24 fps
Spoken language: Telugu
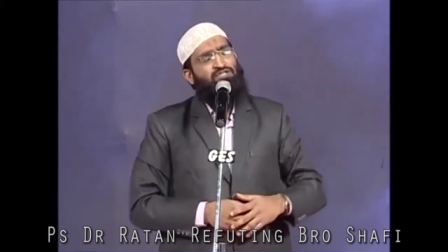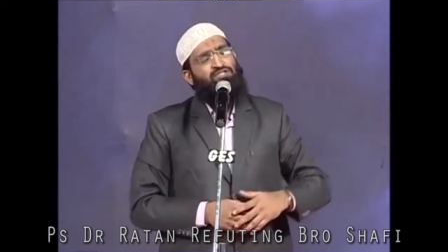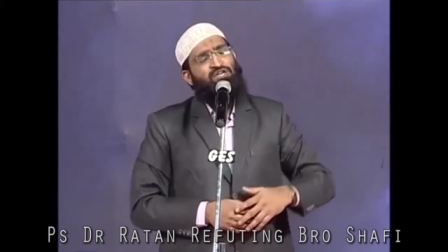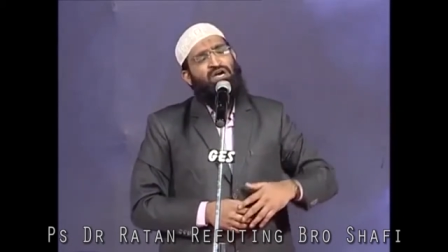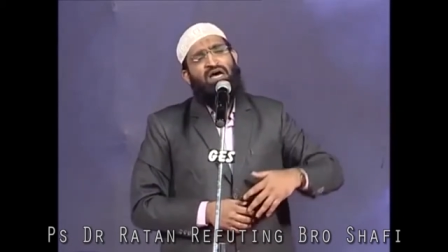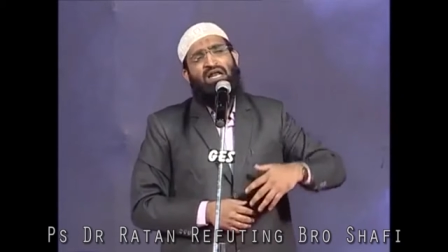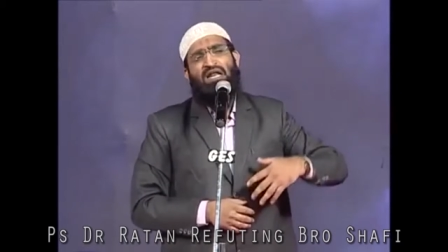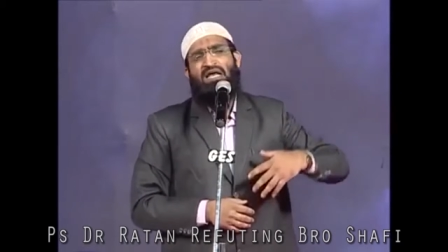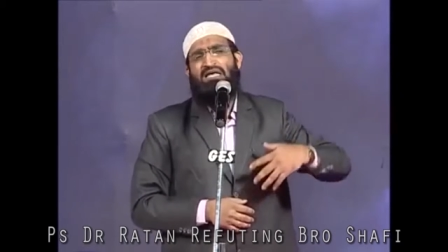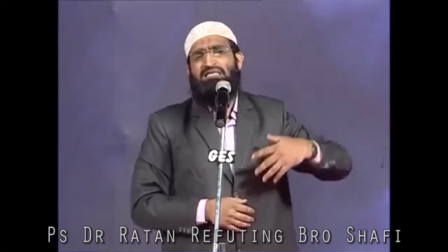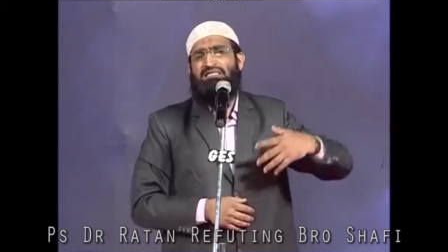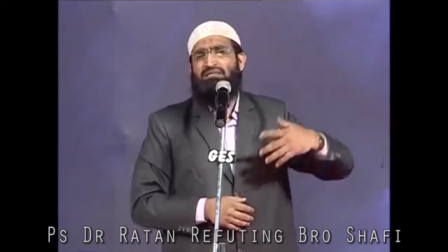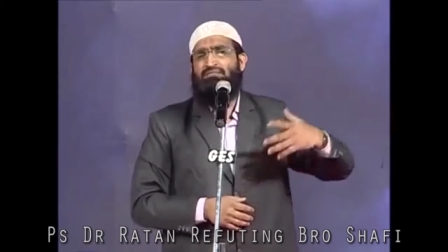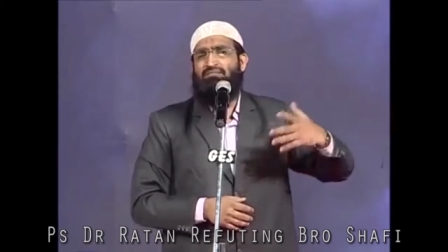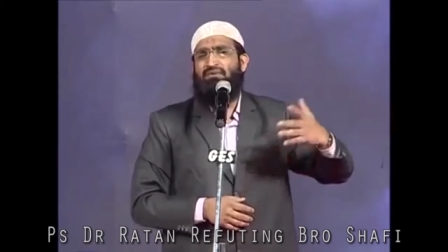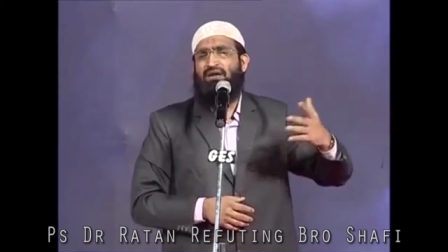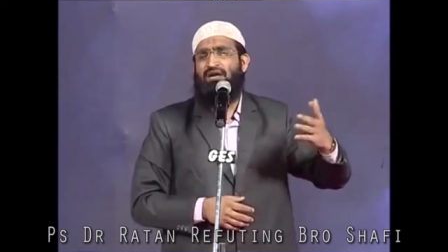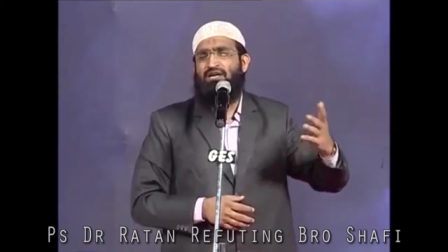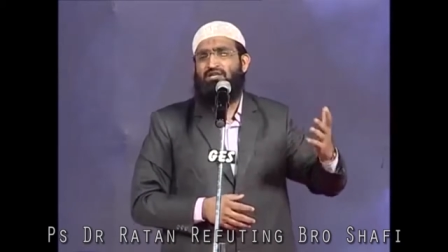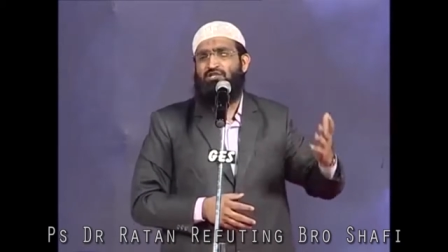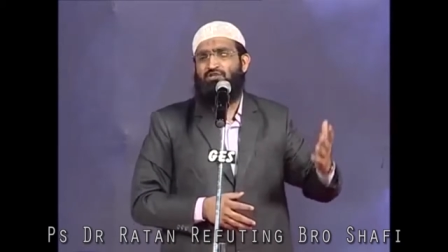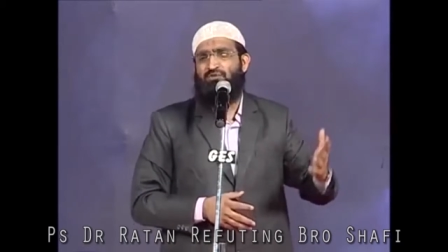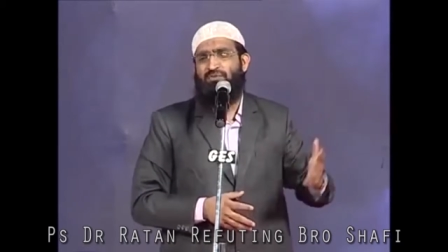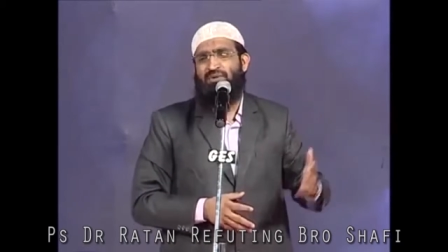చాలా సమయం
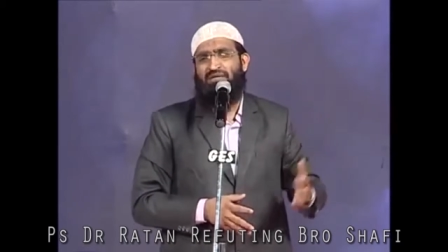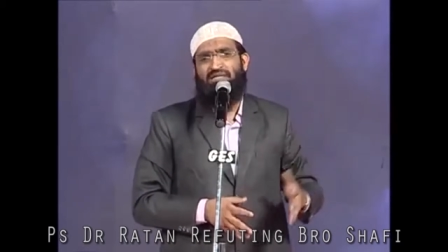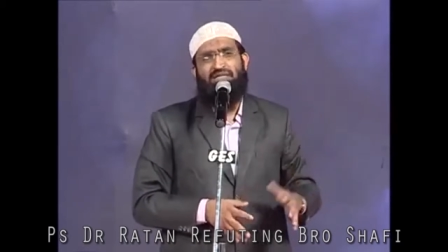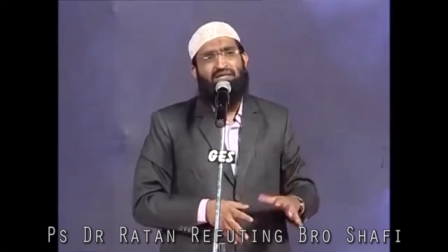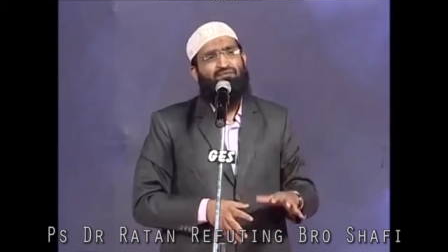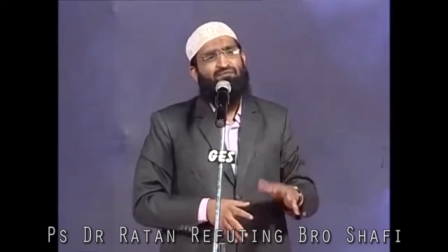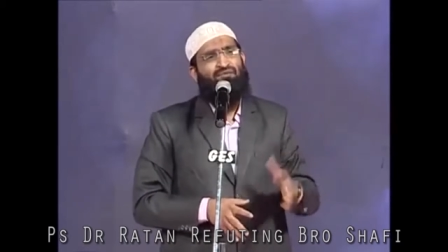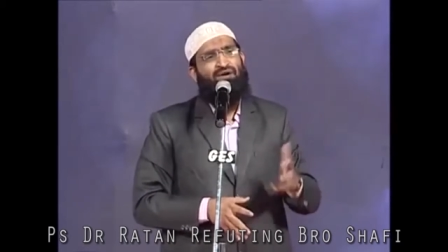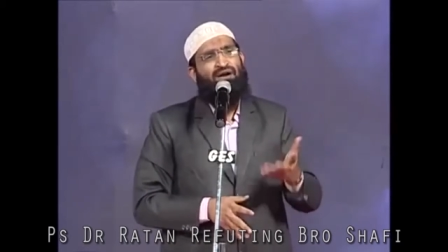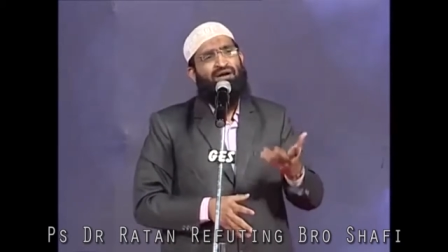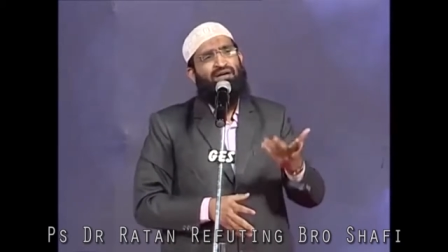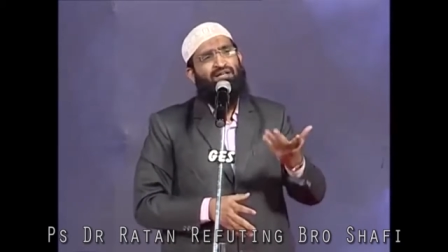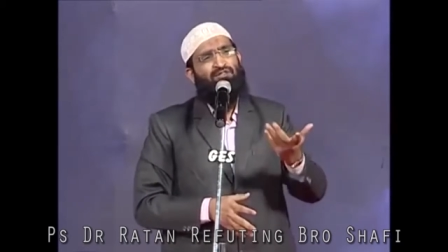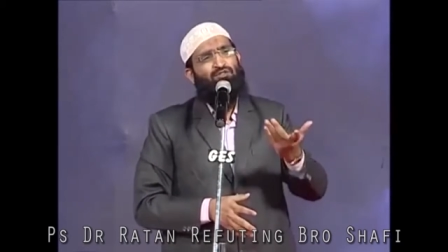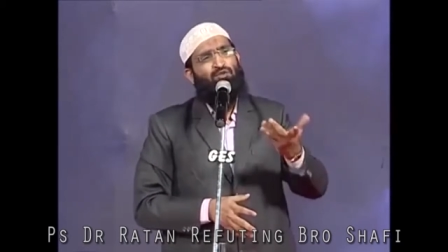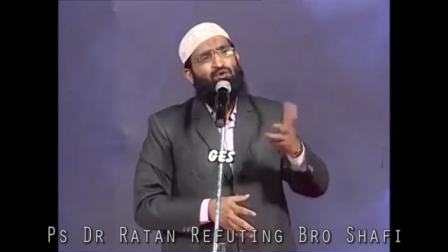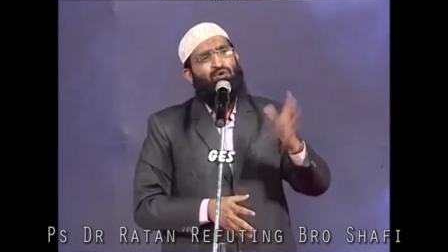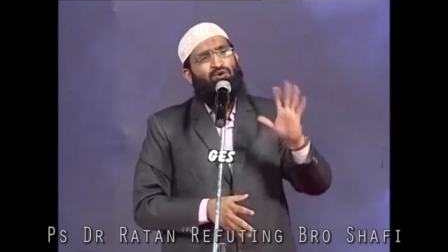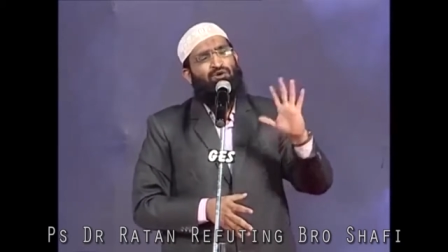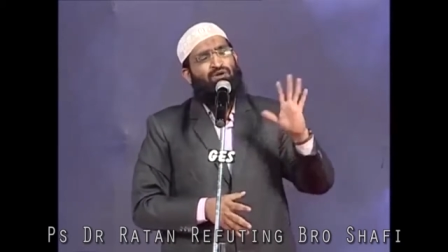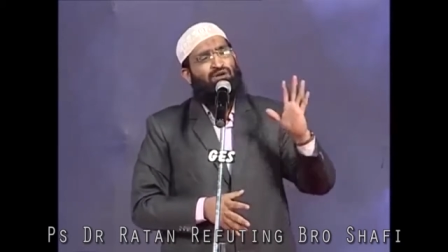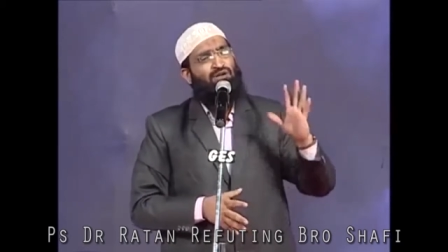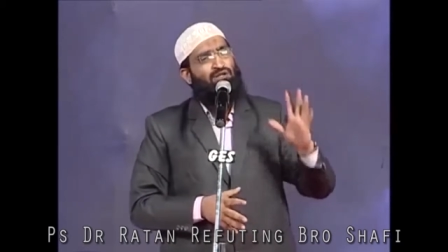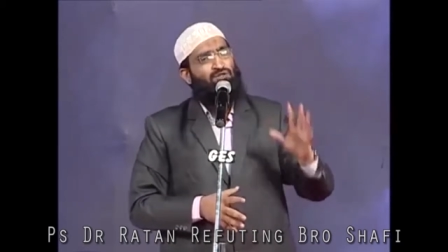గడిచిపోయింది వేట
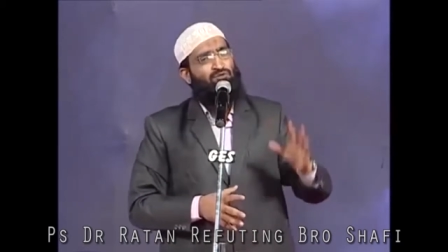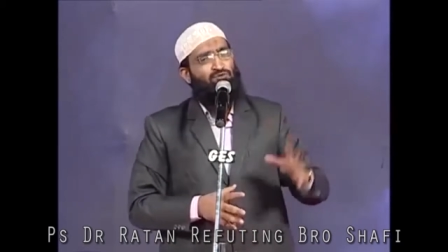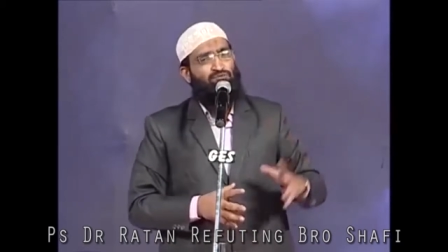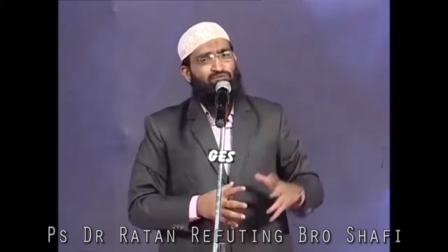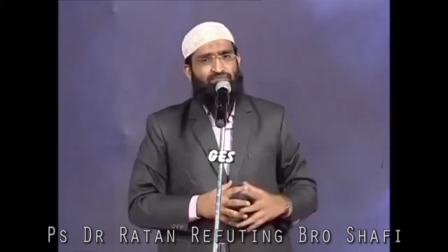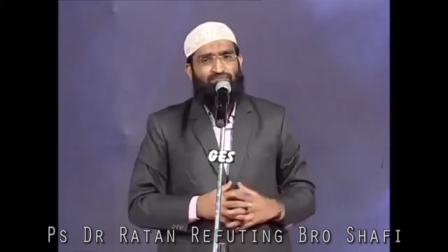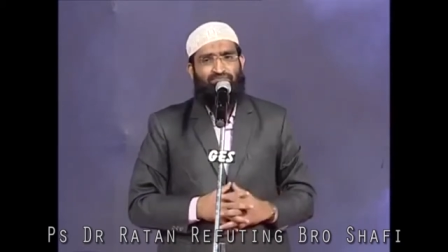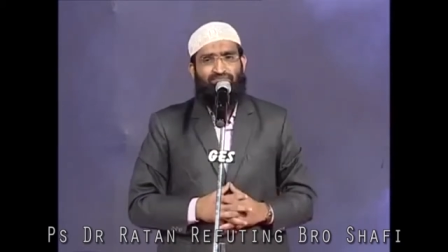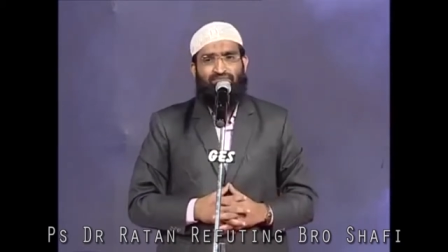దొరకలేదు